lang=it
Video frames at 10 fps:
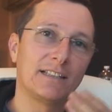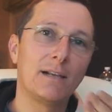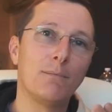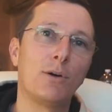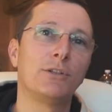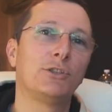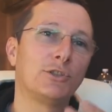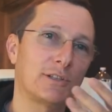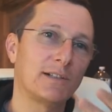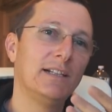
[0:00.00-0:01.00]
dal
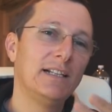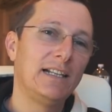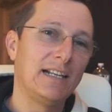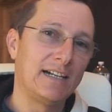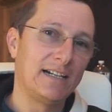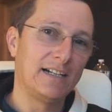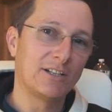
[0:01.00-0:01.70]
monitor la,